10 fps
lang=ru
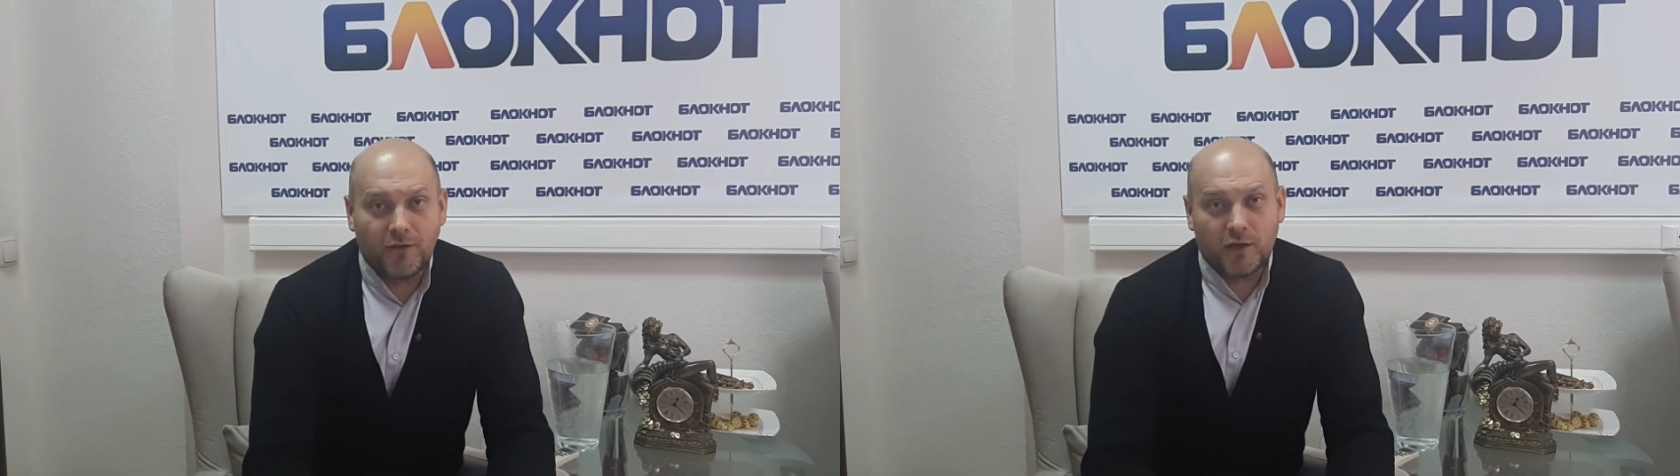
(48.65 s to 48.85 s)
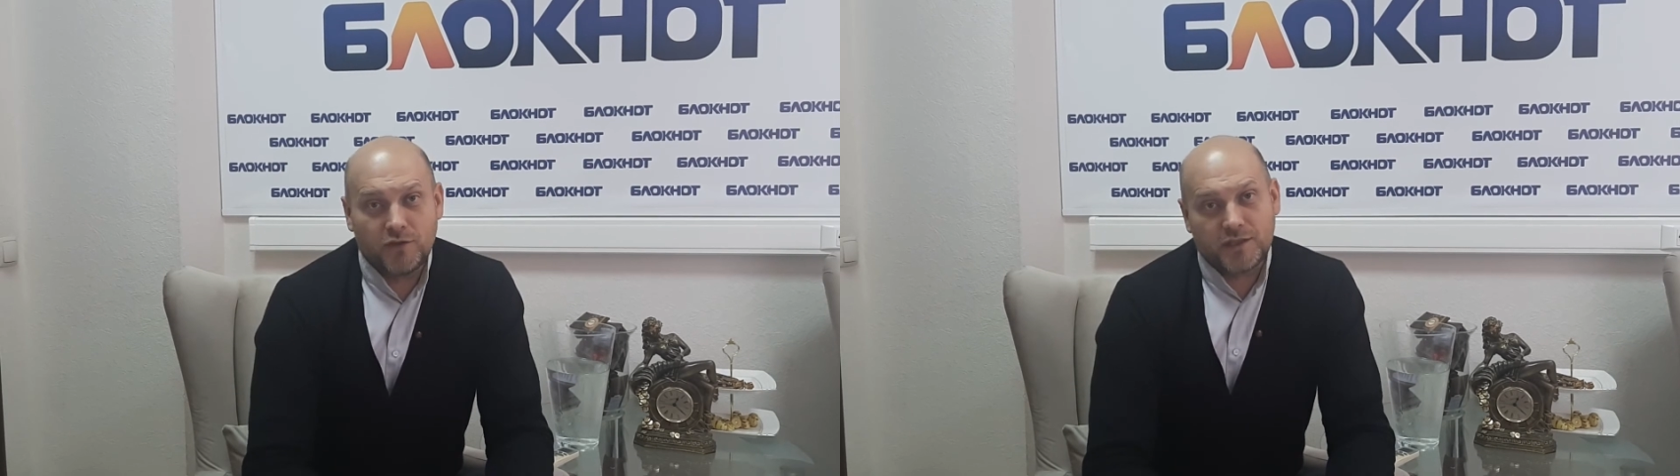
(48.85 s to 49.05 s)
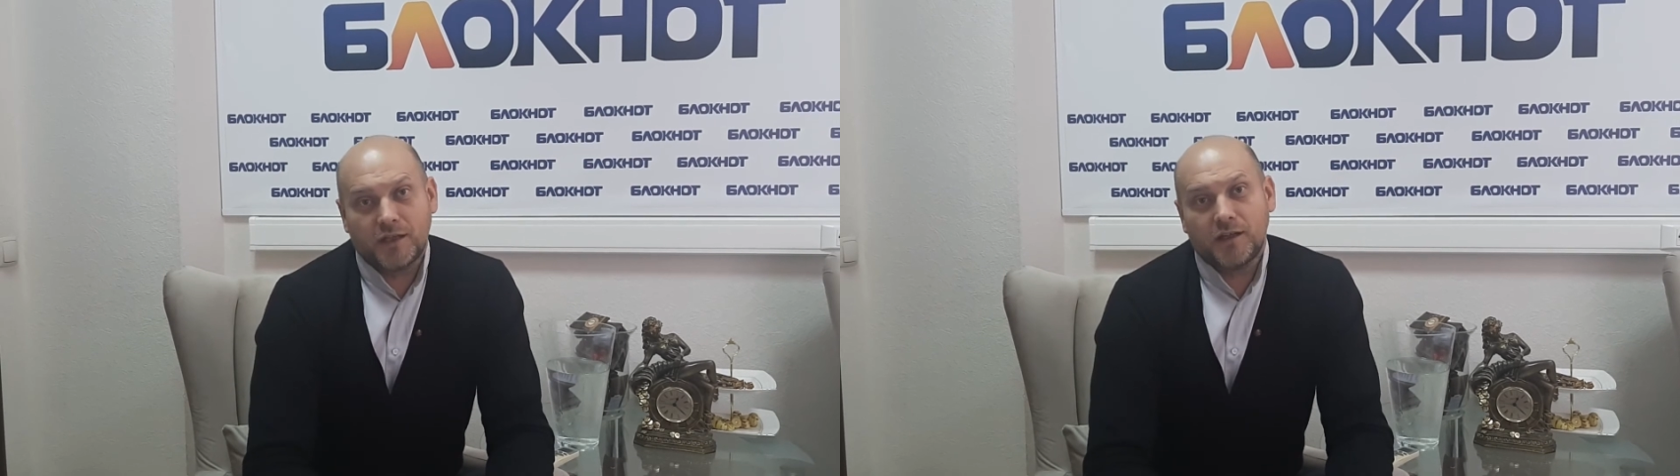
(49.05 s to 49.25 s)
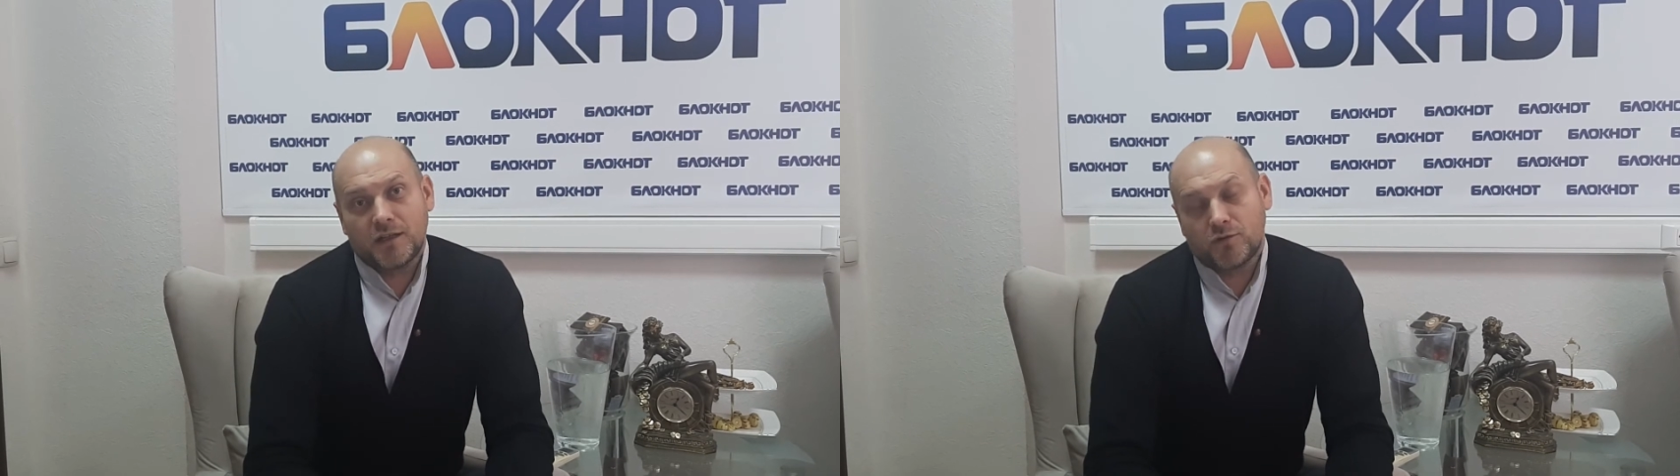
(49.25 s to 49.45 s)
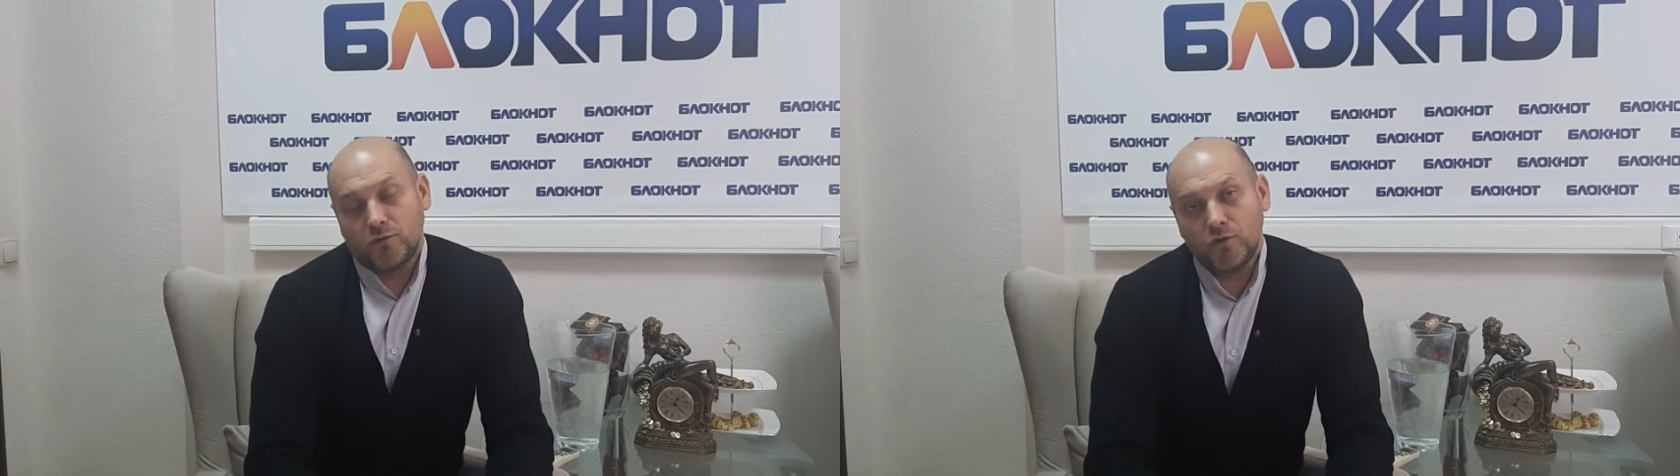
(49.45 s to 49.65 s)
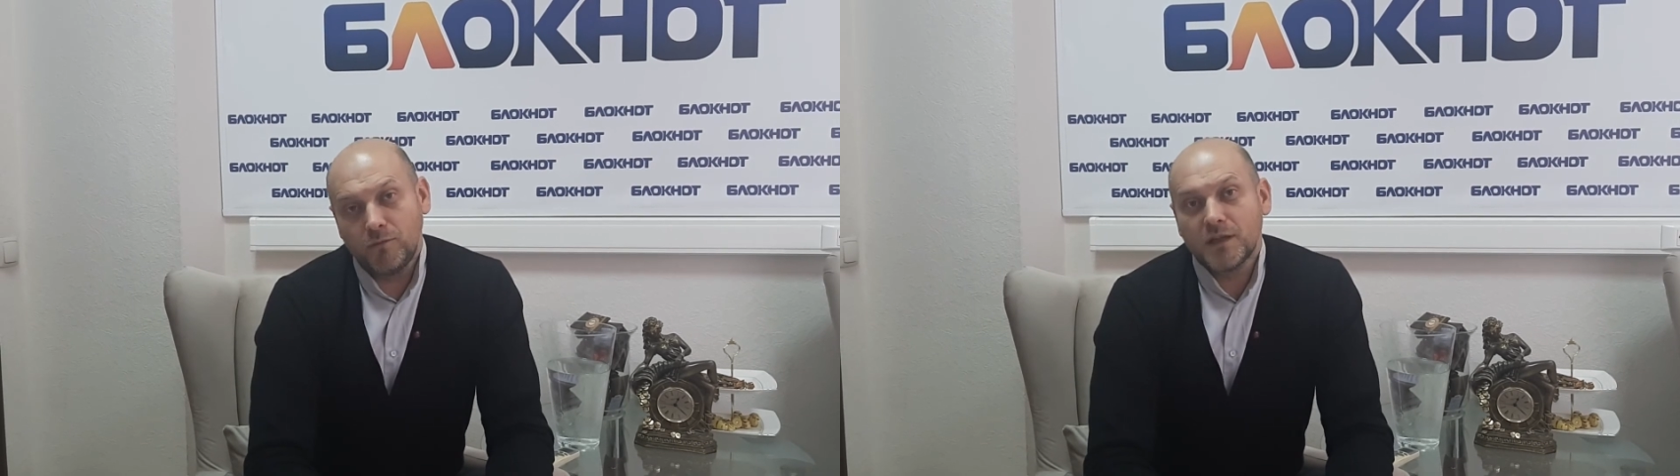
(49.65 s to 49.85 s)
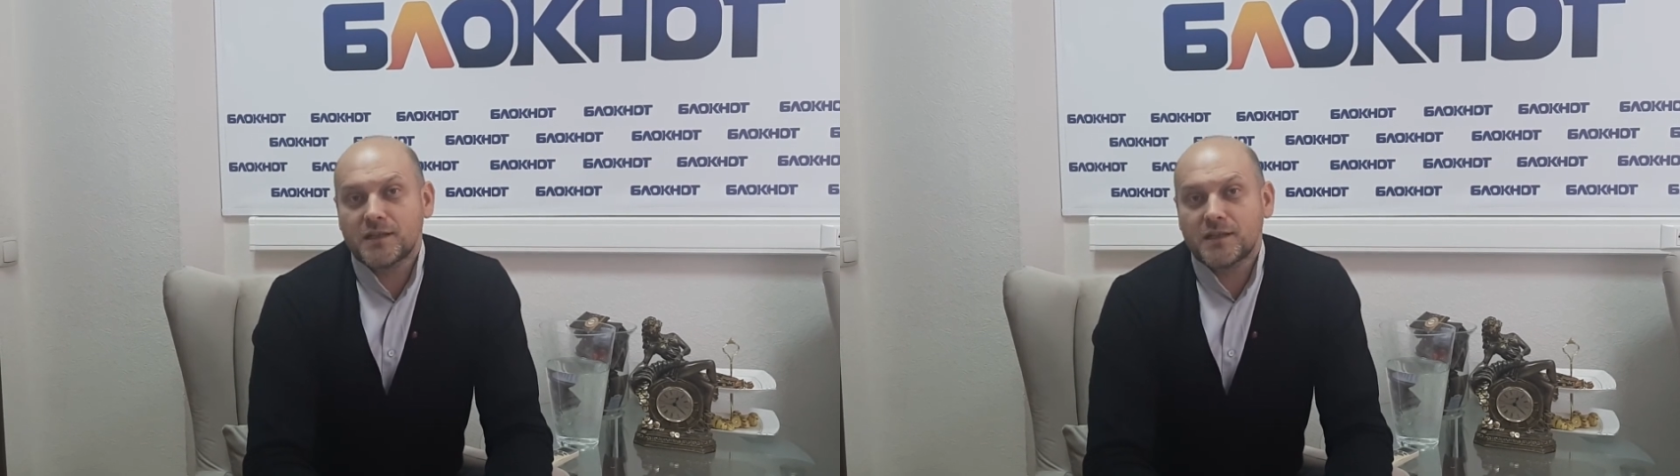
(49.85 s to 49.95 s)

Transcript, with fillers: Воронежской городской думы,